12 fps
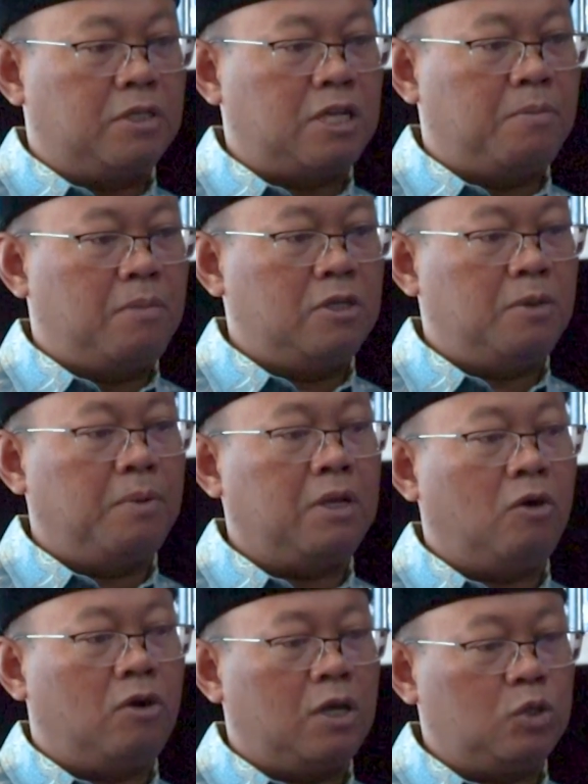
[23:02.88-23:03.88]
uh, bersama
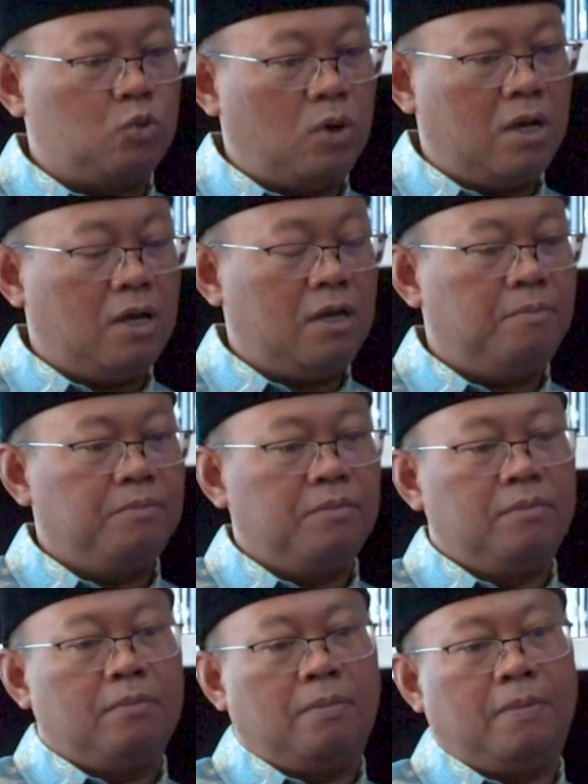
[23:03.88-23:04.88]
sama dengan orang tua
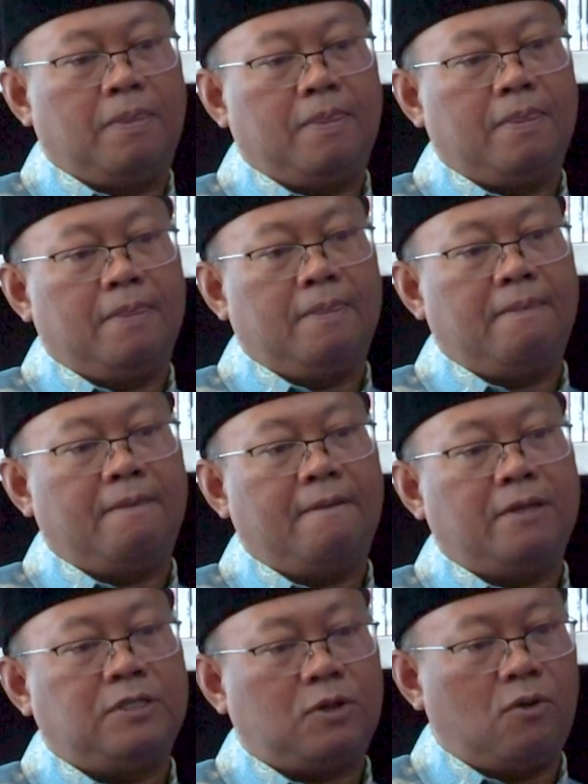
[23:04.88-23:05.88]

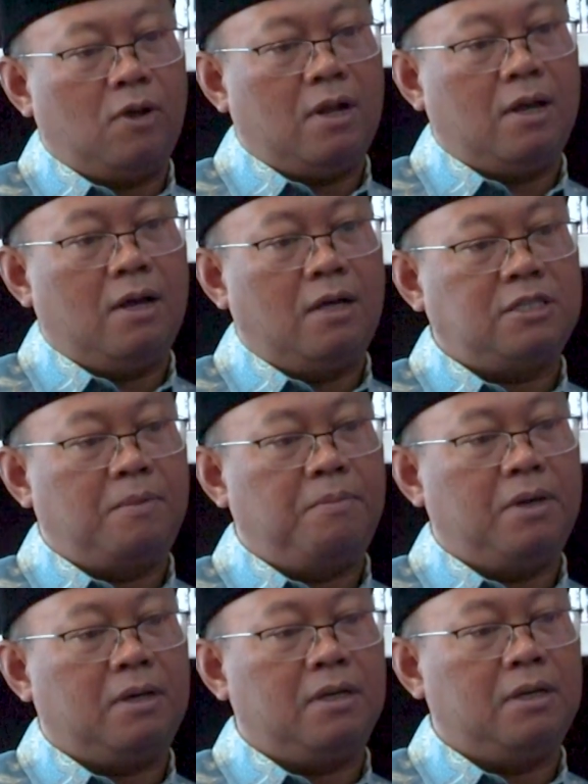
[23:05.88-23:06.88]
um, sekolah
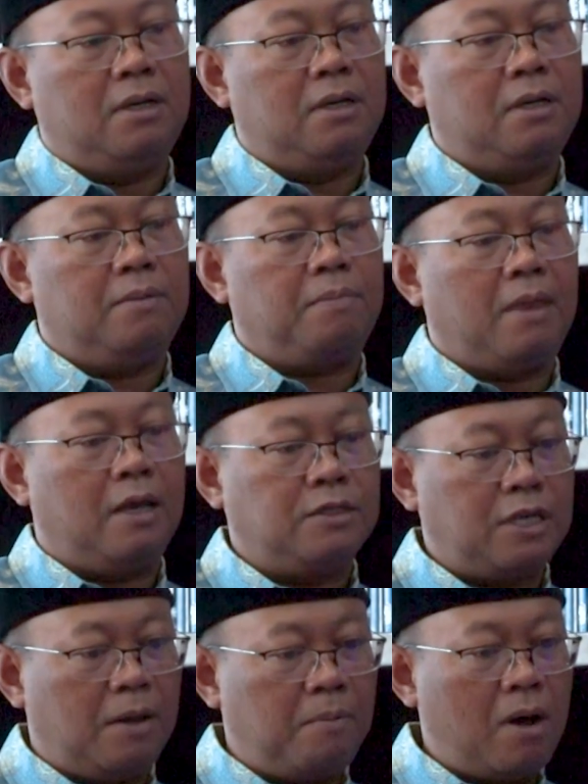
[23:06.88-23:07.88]
sampai ke
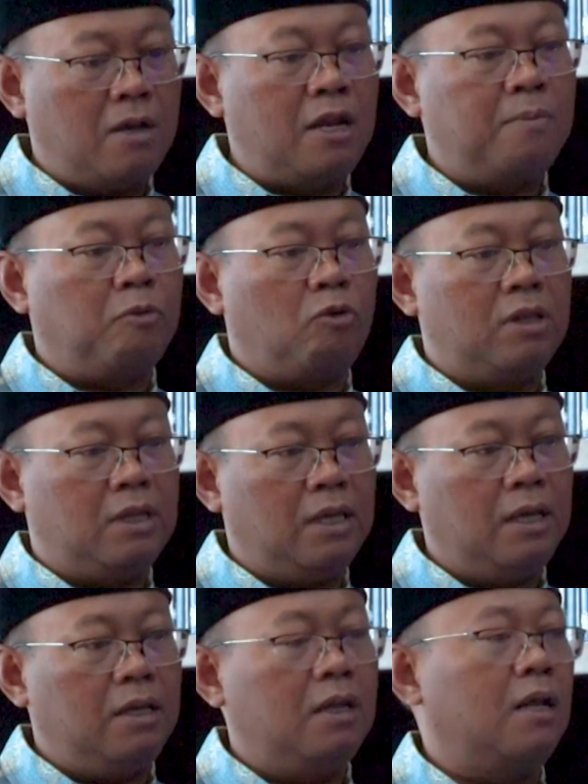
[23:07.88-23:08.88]
SMA dan perguruan
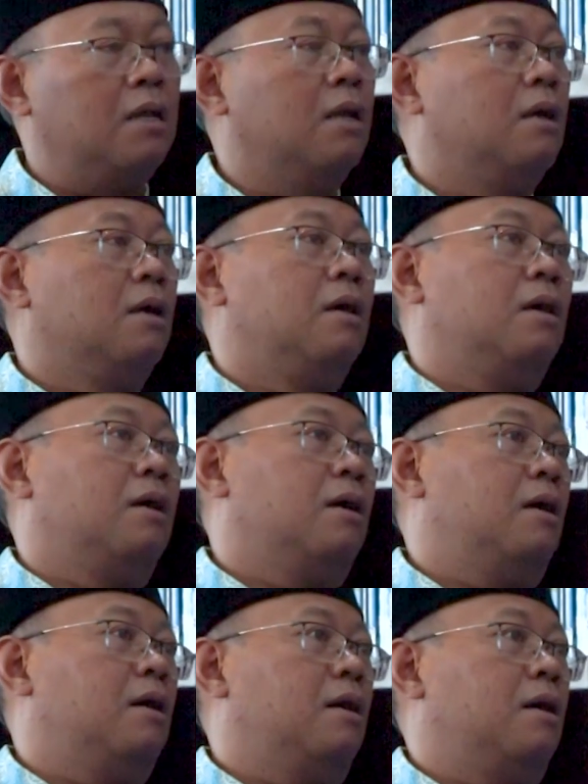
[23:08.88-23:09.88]
tinggi dan
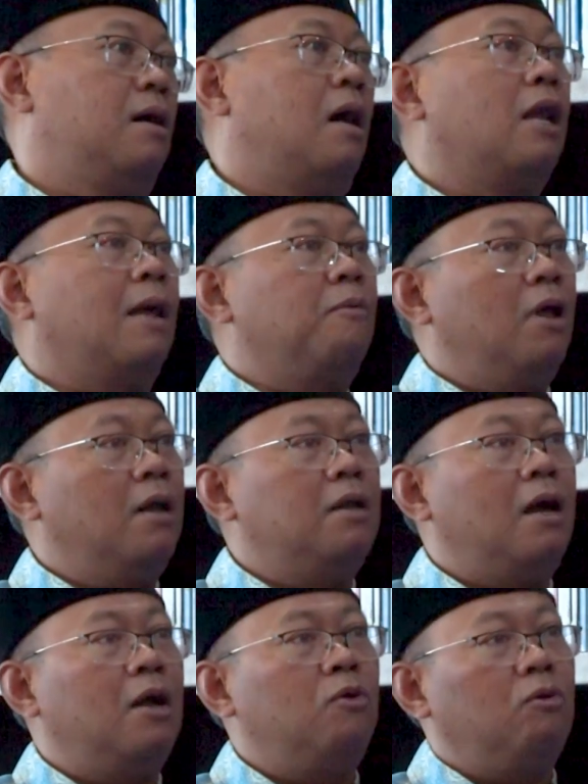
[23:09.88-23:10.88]
uh,
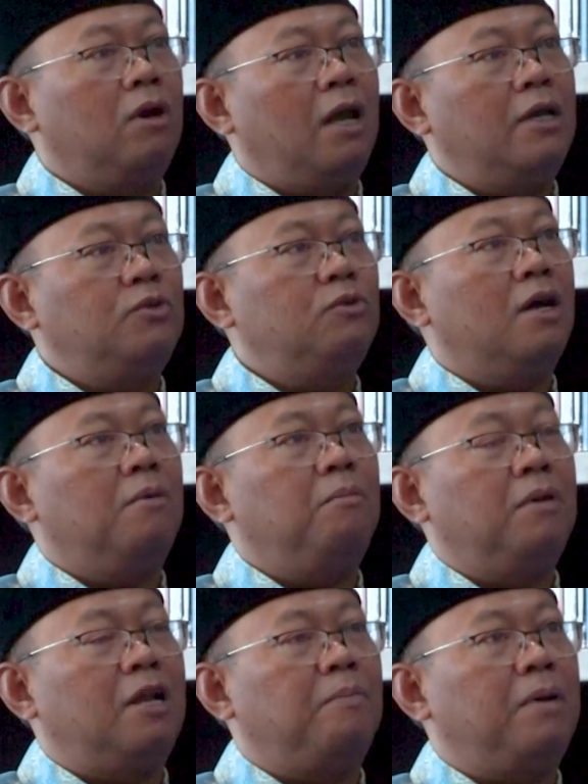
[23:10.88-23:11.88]
alhamdulillah dianugerahi
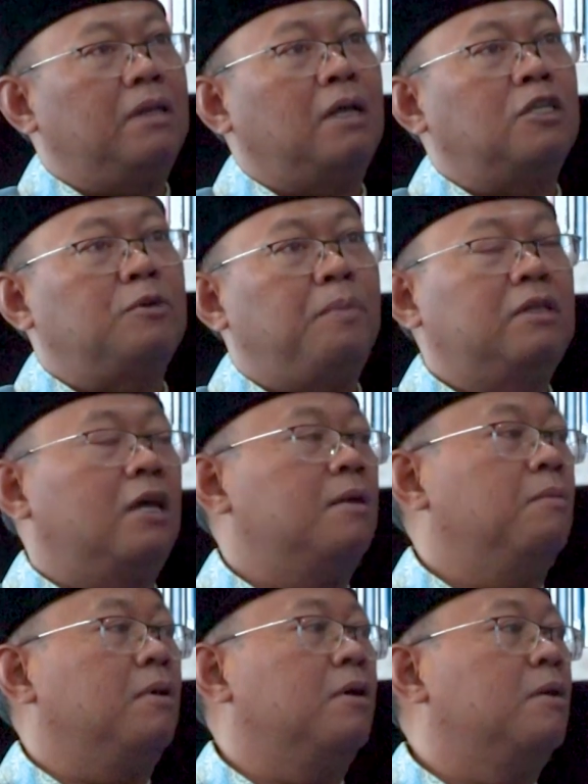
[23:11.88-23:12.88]
juga mendapatkan
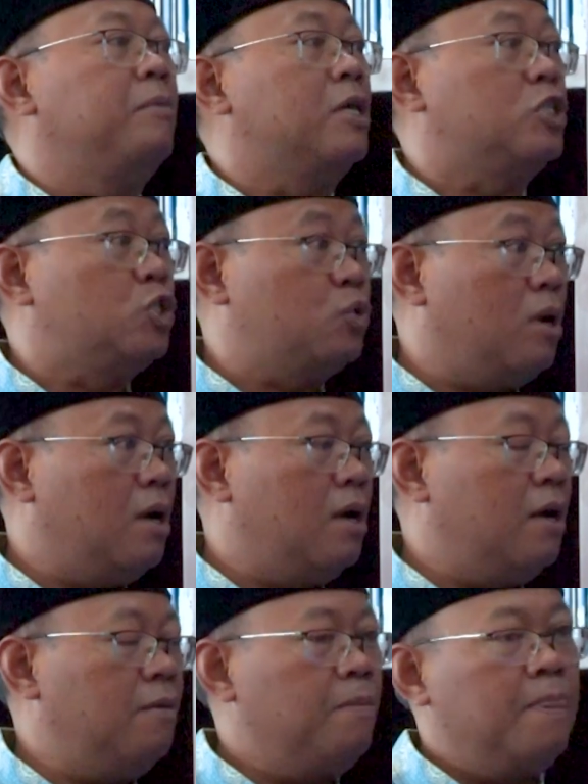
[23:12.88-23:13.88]
kesempatan uh,
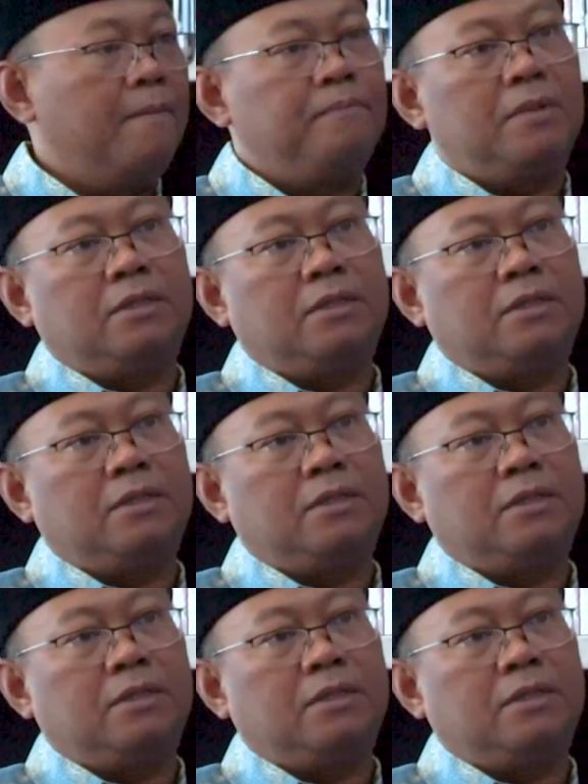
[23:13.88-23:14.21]
beasiswa